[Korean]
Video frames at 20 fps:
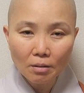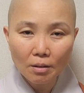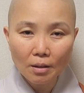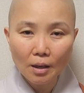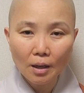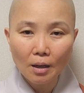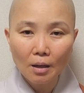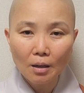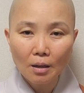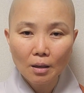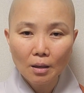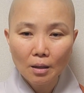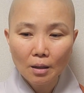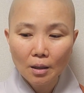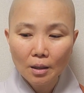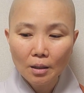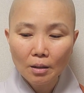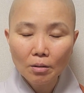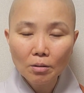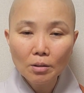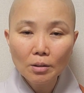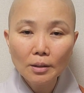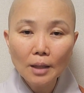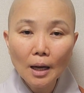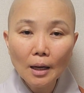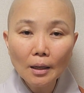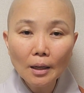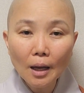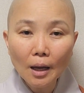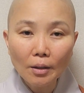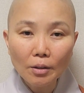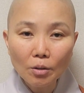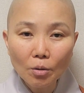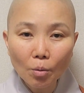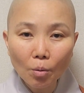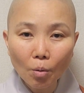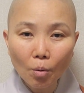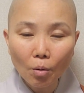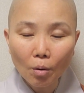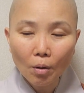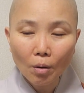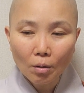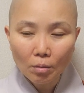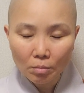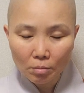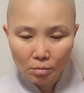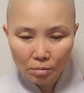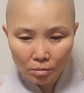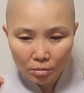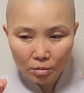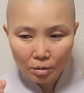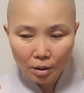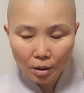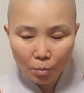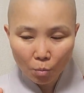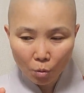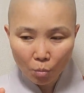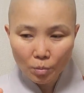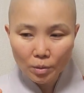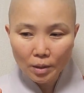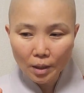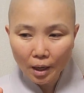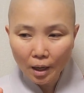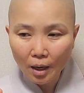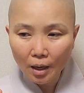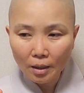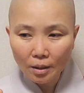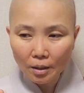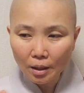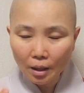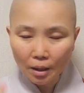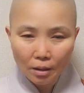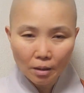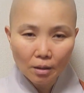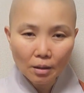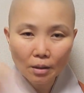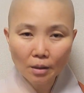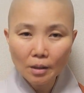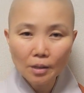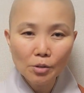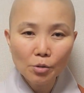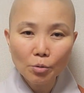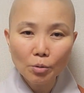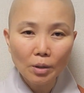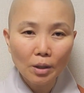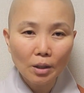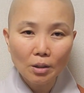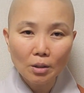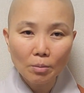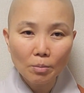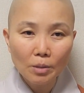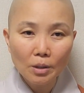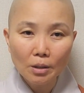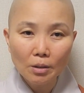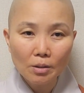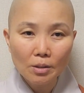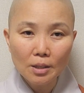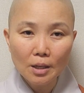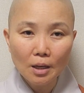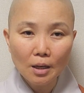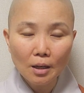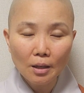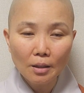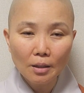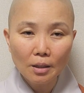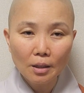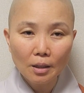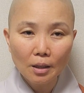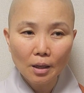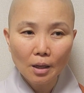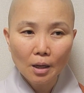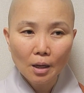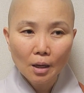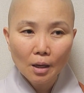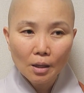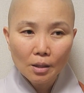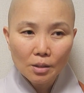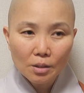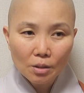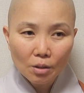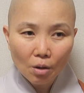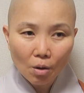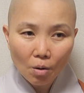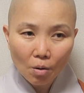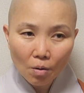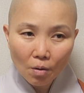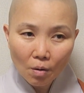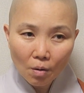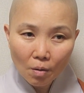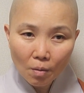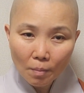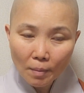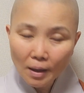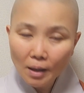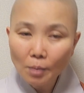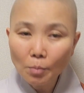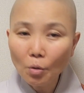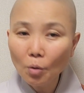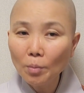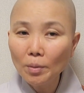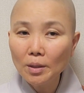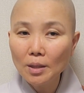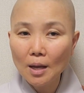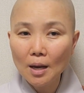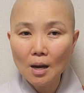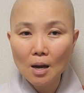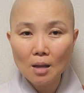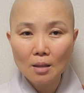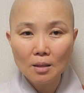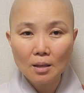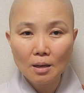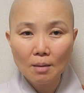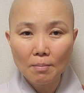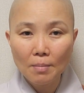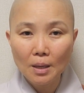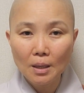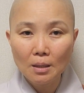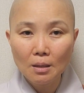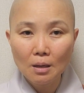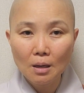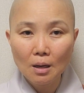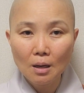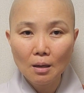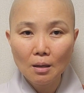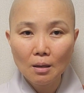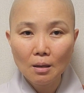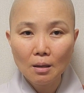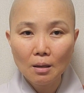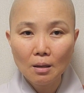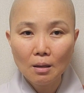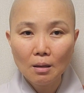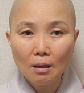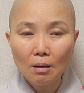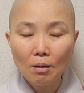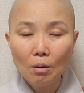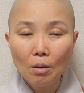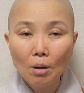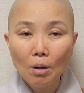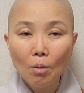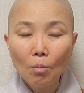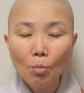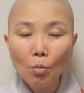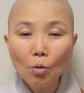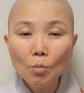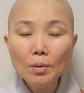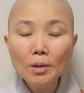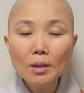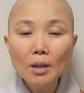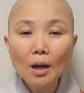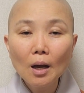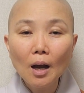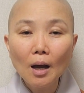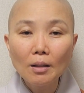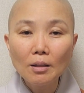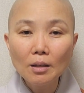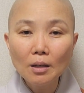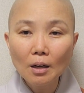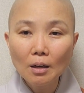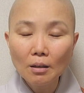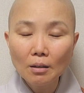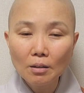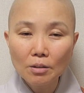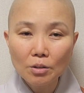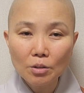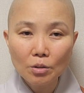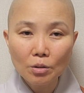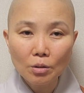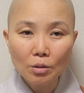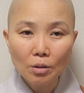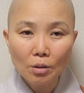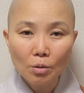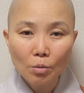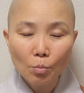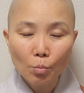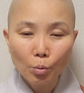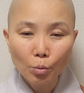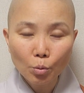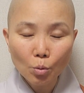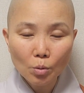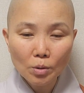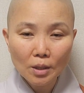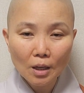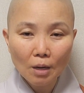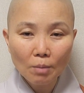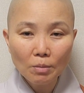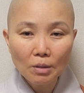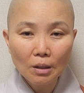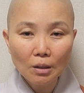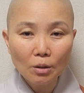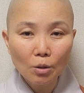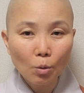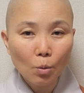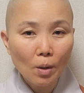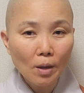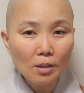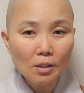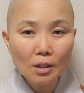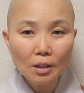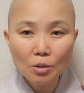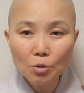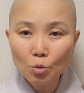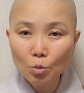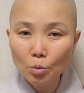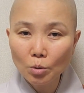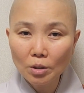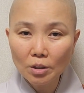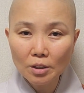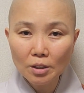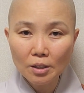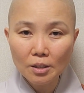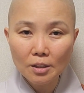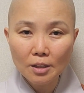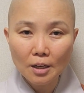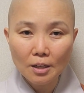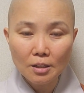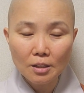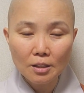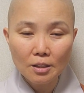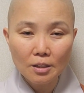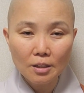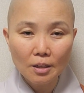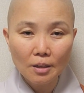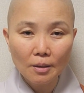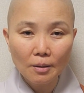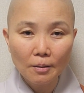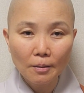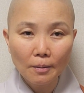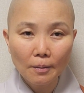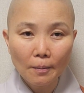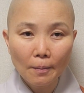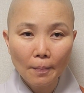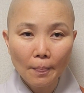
그런가? 이거는 딴 게 아니고, 음, 그래, 몸이 내가 아니네. 이래 가지고는 안 됩니다. 그건 생각이니까. 정말 몸이 내가 아니란 말인가? 몸이 내가 아니라는 것은 보통 사람들한테 굉장히 충격적인 사실이잖아요.